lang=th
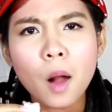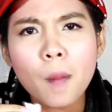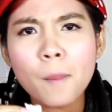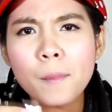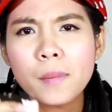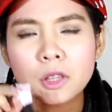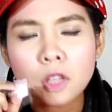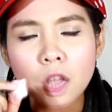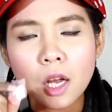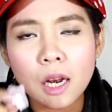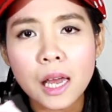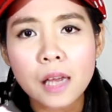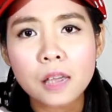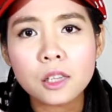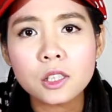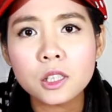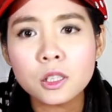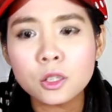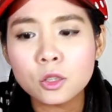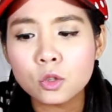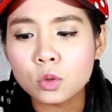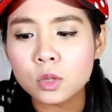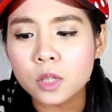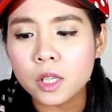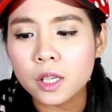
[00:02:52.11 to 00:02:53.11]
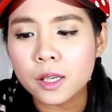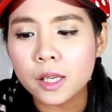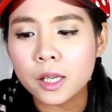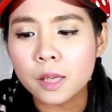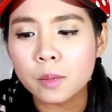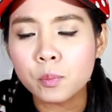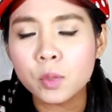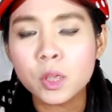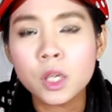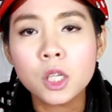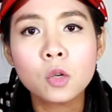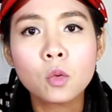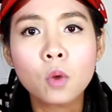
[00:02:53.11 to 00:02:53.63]
ก็ตอนแรกที่ดูในค
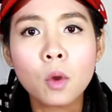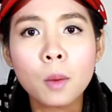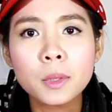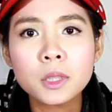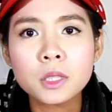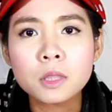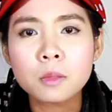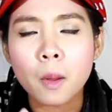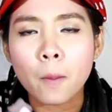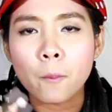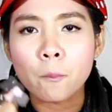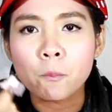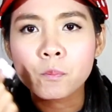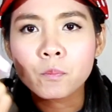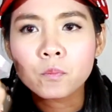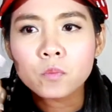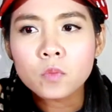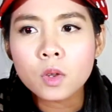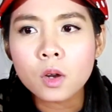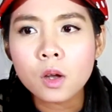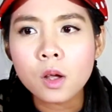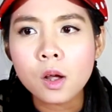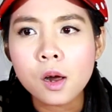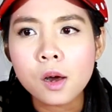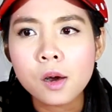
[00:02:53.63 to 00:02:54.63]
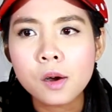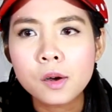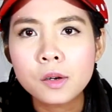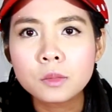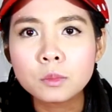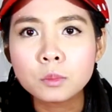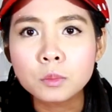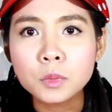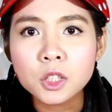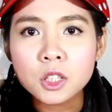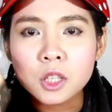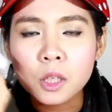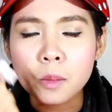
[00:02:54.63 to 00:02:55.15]
ลิปพี่นึกว่ามันจะแบบ
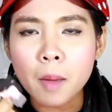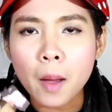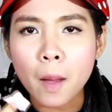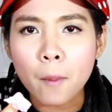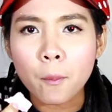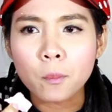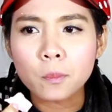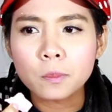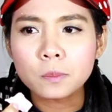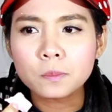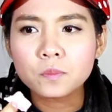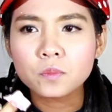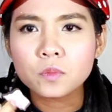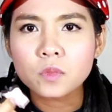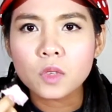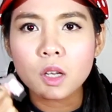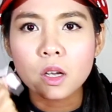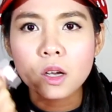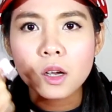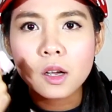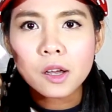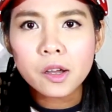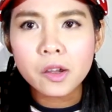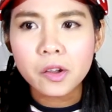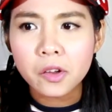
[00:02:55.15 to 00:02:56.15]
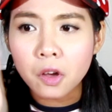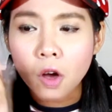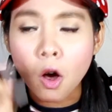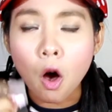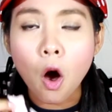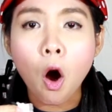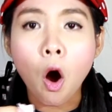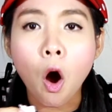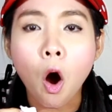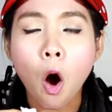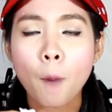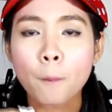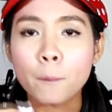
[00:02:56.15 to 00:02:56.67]
มันจะแบบก
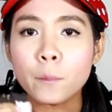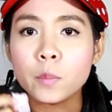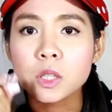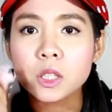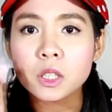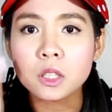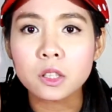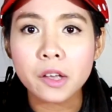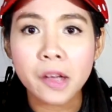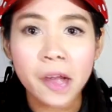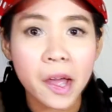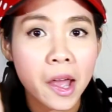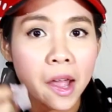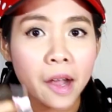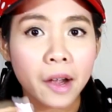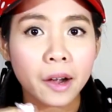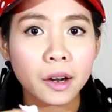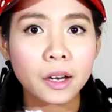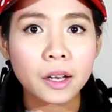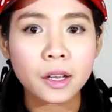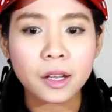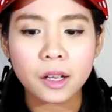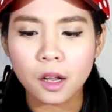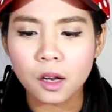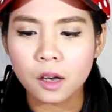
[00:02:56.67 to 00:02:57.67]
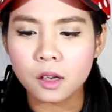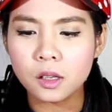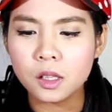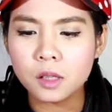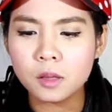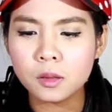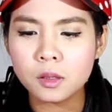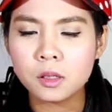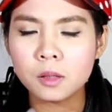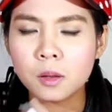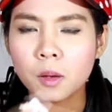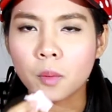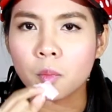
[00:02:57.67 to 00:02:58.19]
รอบมันจะแข็งอะไรเงี้ย
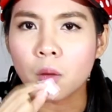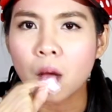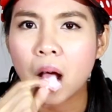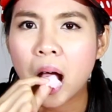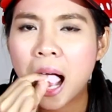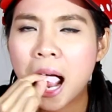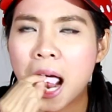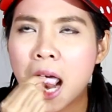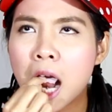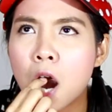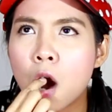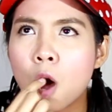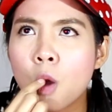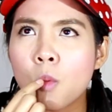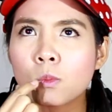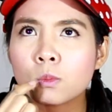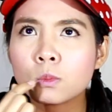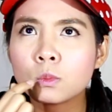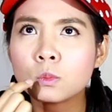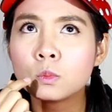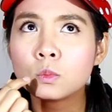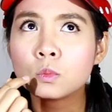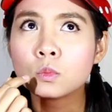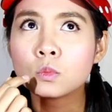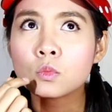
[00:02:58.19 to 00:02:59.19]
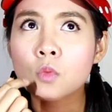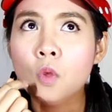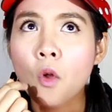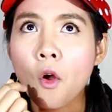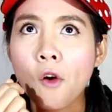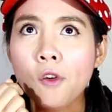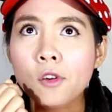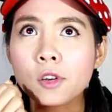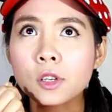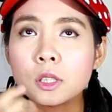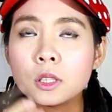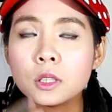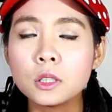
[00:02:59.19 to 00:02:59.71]
นี่คือแบบ
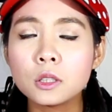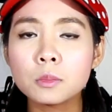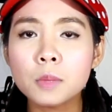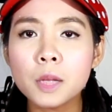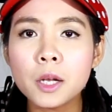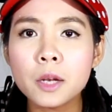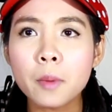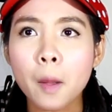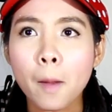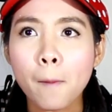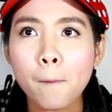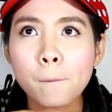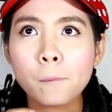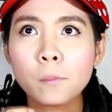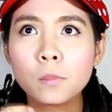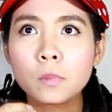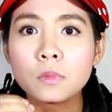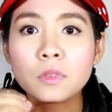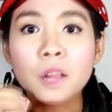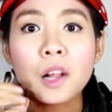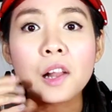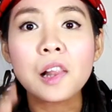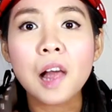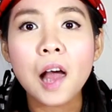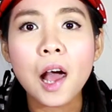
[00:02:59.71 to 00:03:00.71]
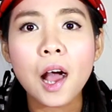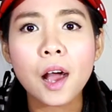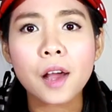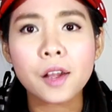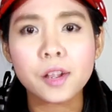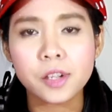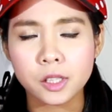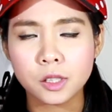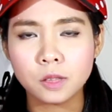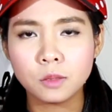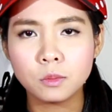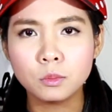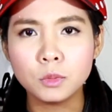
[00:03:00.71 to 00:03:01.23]
กินแล้วมันแบบละลาย
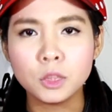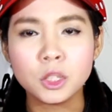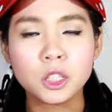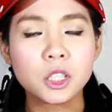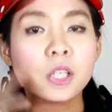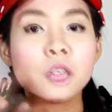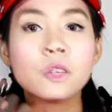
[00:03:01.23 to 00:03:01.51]
อ่ะเหมื